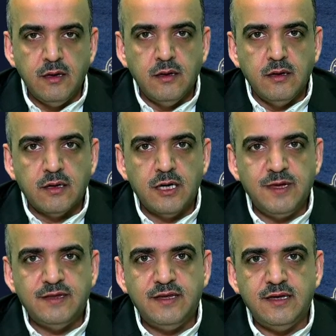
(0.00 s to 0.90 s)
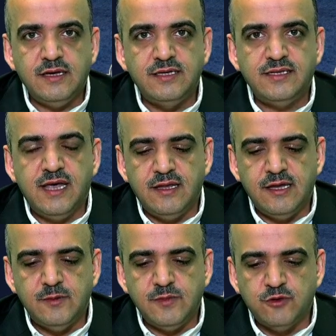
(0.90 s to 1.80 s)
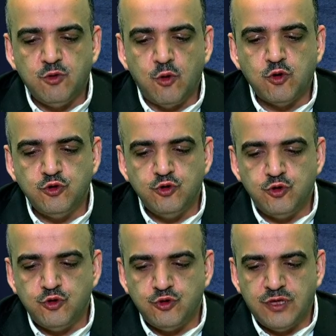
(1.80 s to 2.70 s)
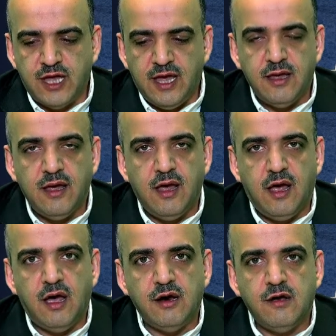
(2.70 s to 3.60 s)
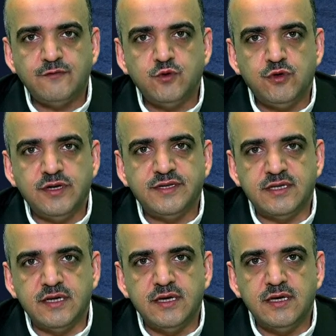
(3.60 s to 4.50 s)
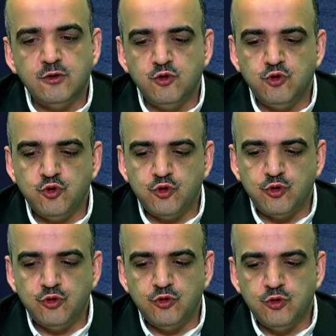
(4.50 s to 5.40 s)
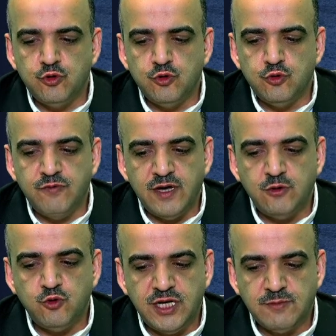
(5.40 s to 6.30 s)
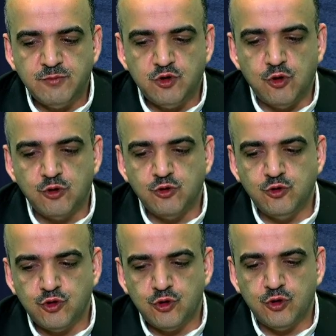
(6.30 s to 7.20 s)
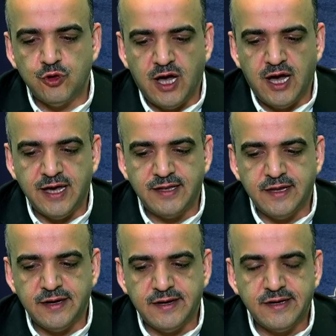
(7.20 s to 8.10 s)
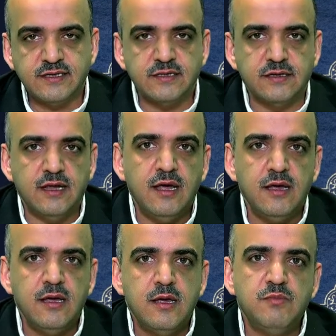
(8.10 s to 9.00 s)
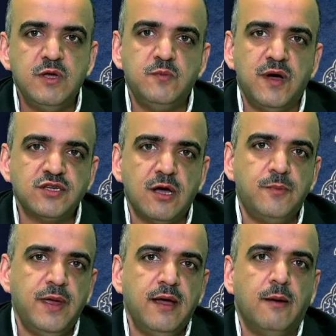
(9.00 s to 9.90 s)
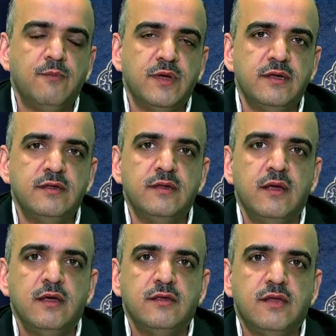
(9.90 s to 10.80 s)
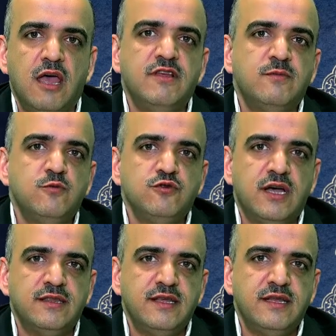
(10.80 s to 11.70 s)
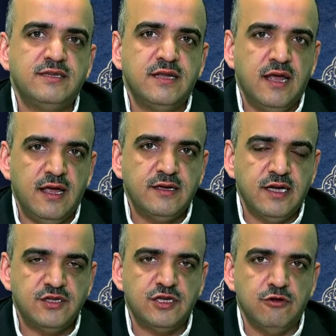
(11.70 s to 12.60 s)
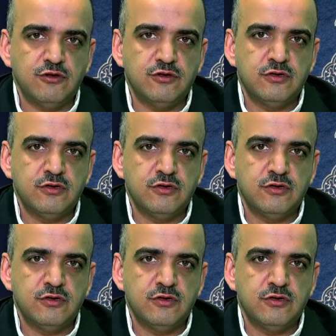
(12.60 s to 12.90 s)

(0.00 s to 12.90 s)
Kıymetli izleyenlerimiz 9. cüzde Araf suresi 103. E, ve 174. ayetler arasında bir başka peygamberin tevhid mücadelesine geçiliyor.